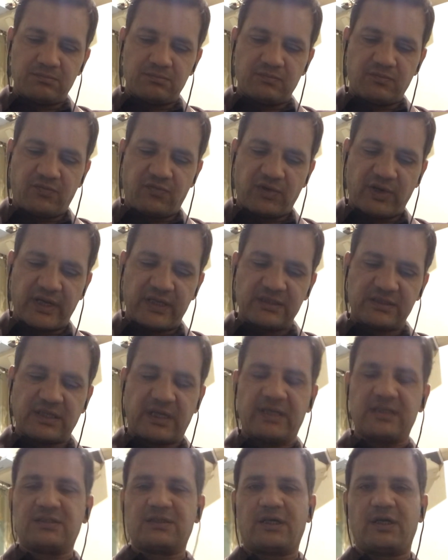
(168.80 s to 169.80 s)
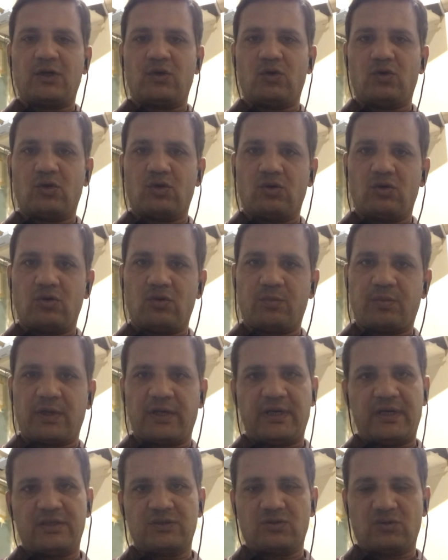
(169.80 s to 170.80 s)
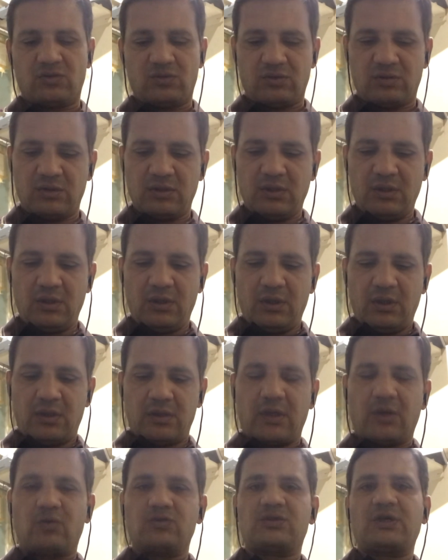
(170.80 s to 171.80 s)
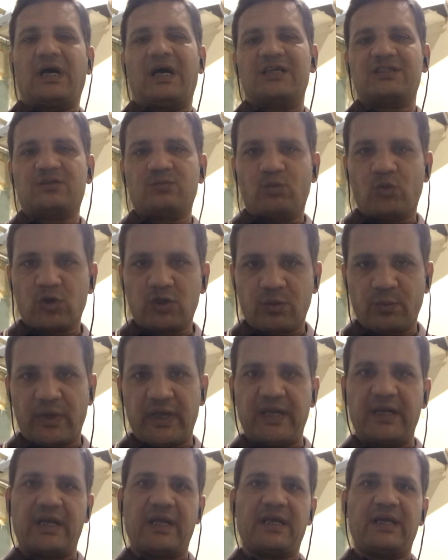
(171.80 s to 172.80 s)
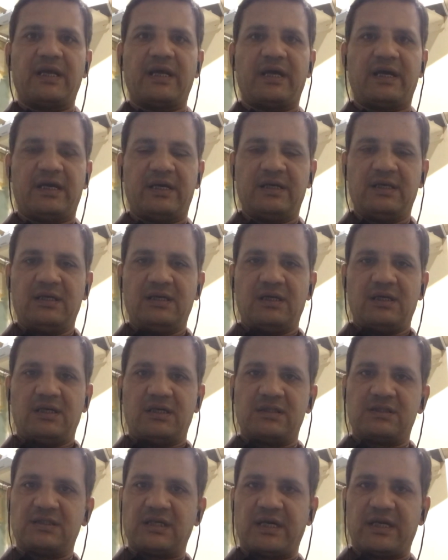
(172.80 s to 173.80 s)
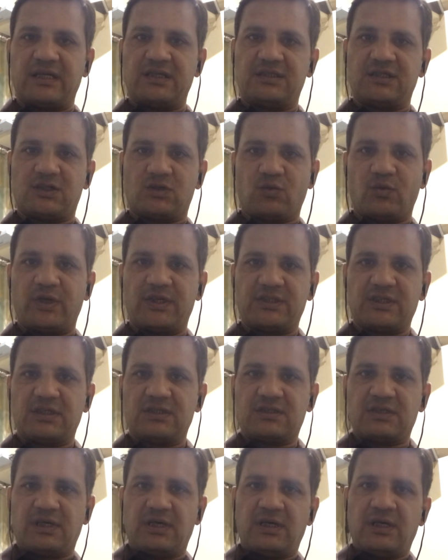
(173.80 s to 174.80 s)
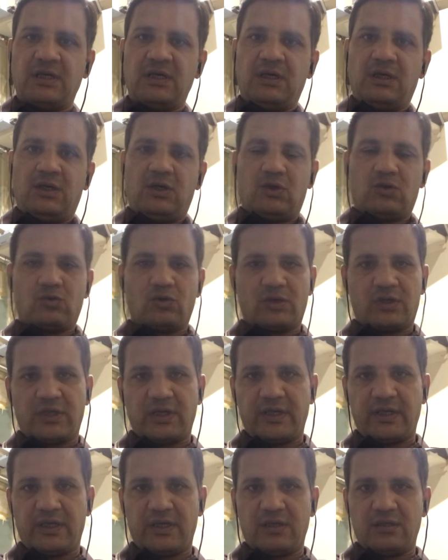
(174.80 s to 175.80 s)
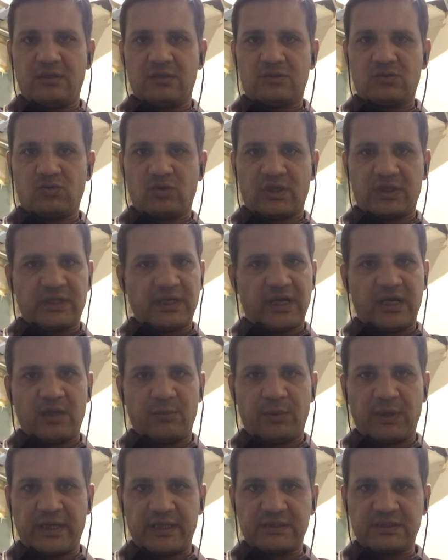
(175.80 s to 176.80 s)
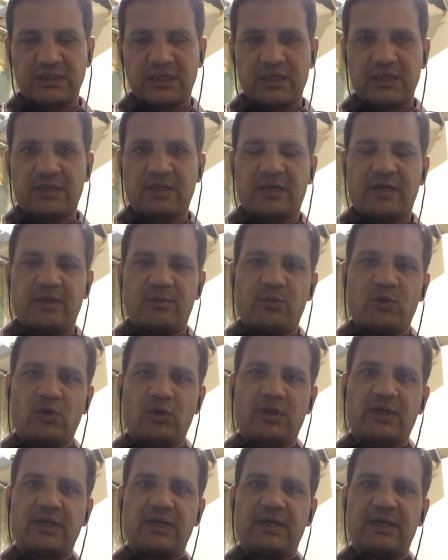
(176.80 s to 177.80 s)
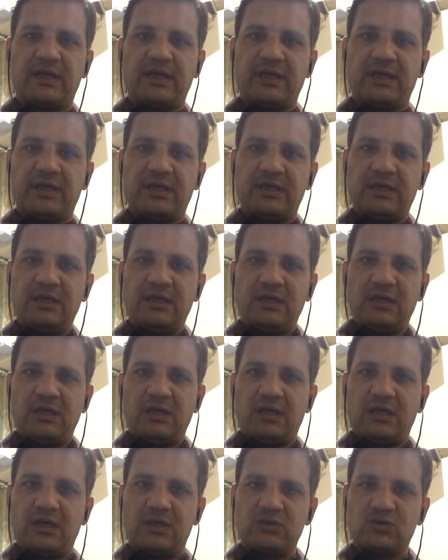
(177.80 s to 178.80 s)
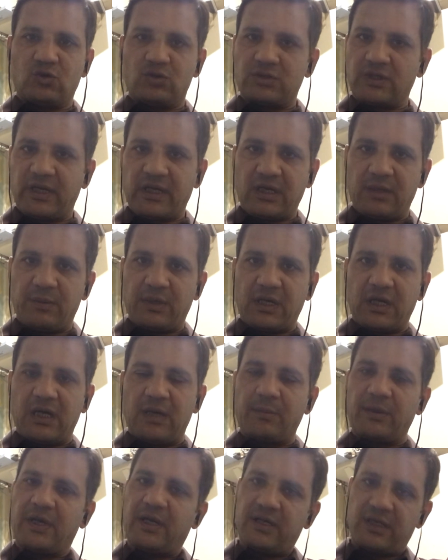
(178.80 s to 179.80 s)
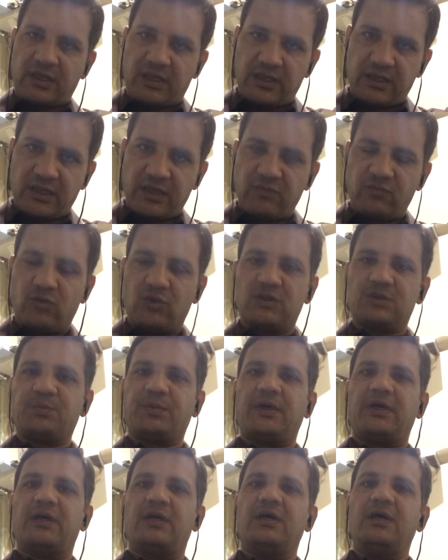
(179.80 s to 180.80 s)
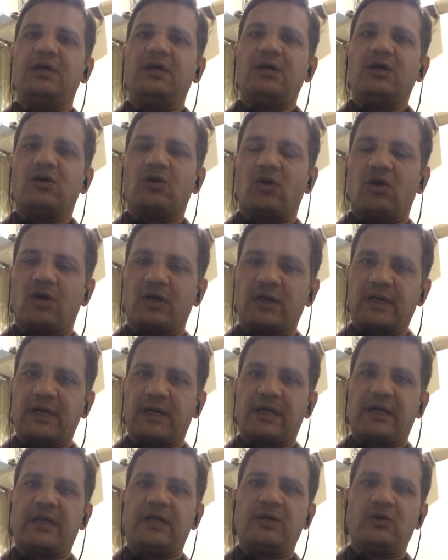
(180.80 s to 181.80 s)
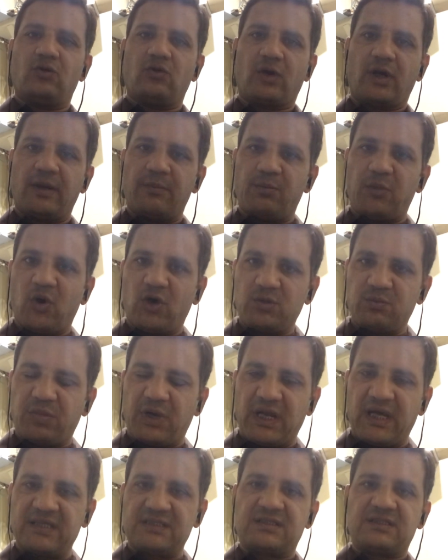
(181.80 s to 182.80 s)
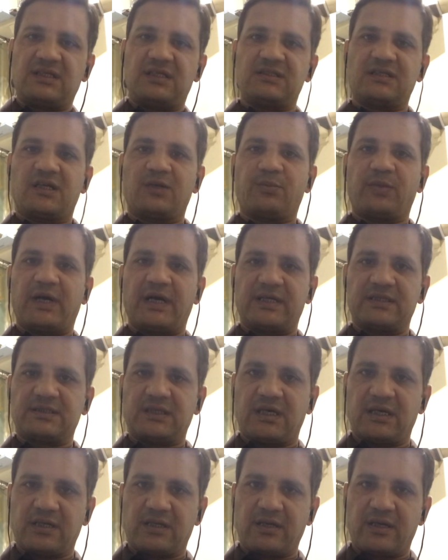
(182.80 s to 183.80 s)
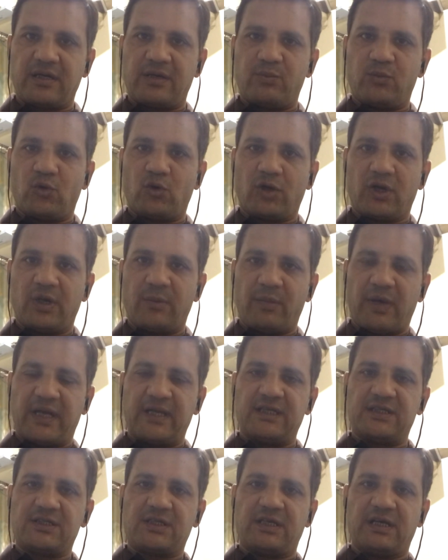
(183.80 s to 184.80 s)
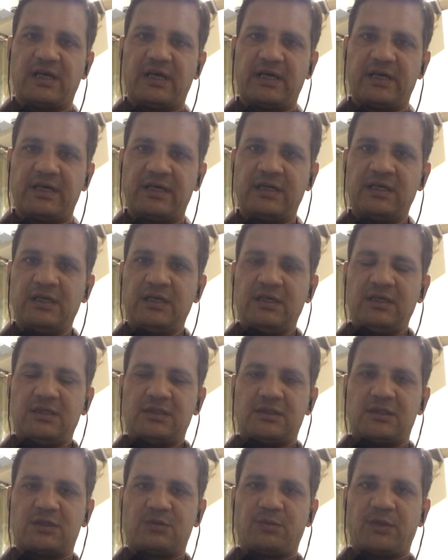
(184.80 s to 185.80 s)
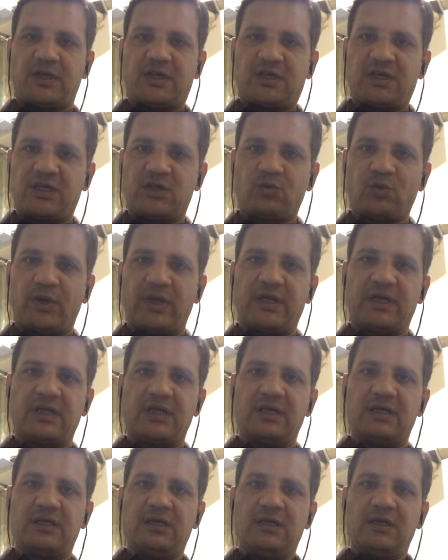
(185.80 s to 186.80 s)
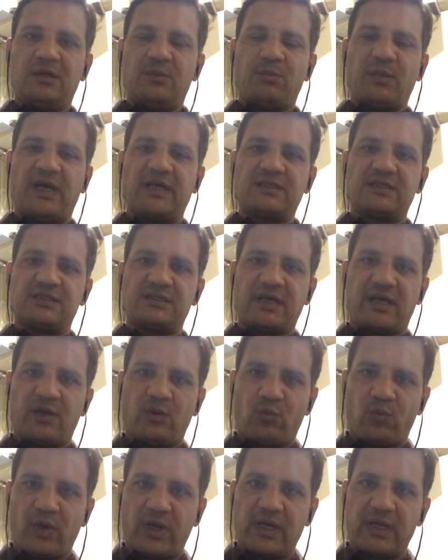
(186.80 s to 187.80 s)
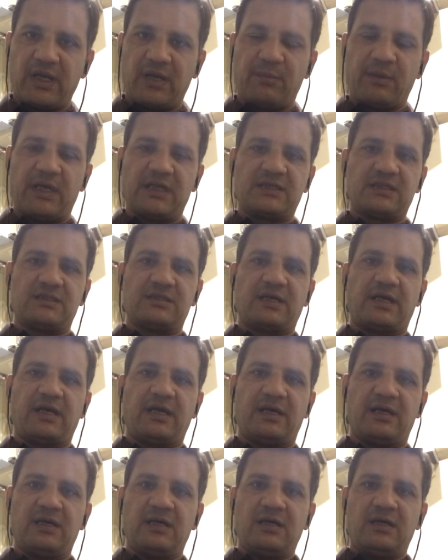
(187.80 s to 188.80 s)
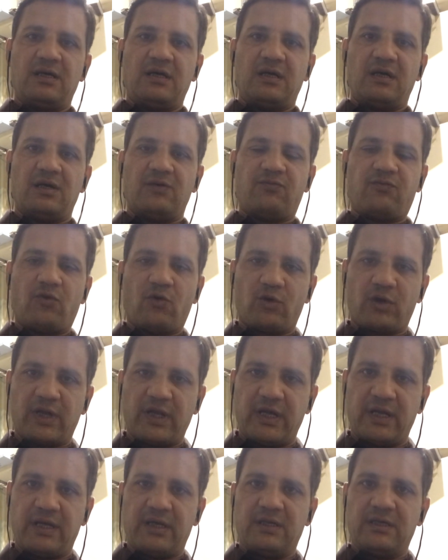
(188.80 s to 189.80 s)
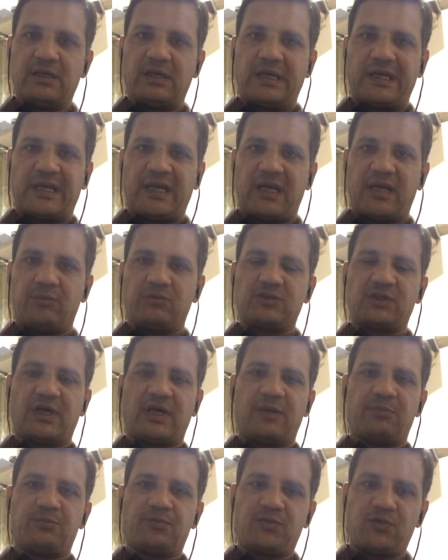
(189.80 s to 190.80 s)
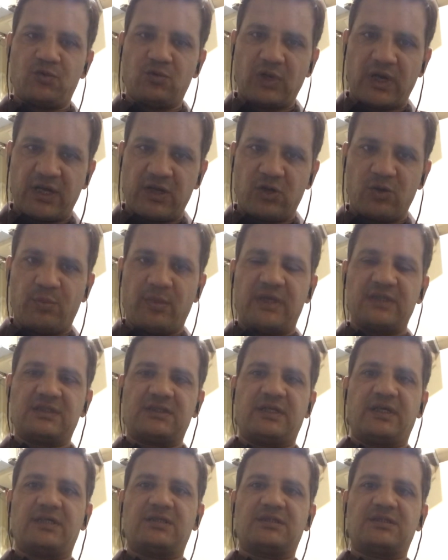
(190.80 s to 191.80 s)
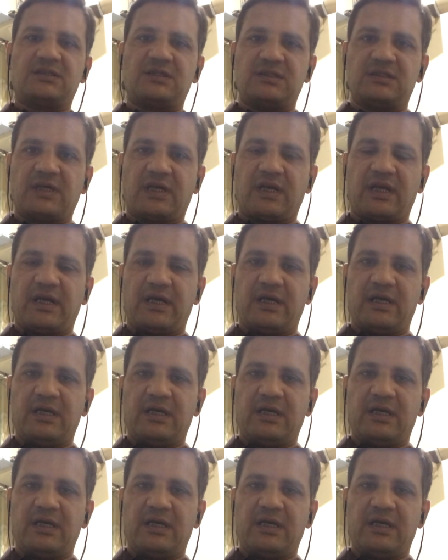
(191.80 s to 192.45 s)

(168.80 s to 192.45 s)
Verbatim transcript: फ्रेंचाइज के लोग हों प्लेयर्स हों ये कुछ ख़ास मुतमिन नहीं हैं इस सारी सिचुएशन से तो ये सूरत हाल पाकिस्तान क्रिकेट बोर्ड के लिए आ, सोचने का मकाम है यकीनन वो इस पर गौर रहे होंगे बहुत बड़ा सीज़न पाकिस्तान क्रिकेट बोर्ड ने मैनेज किया है जिसमें टी ट्वेंटी मैचेस हैं वन डे मैच हैं फोर डे गेम्स हैं पूरा डोमेस्टिक सीज़न है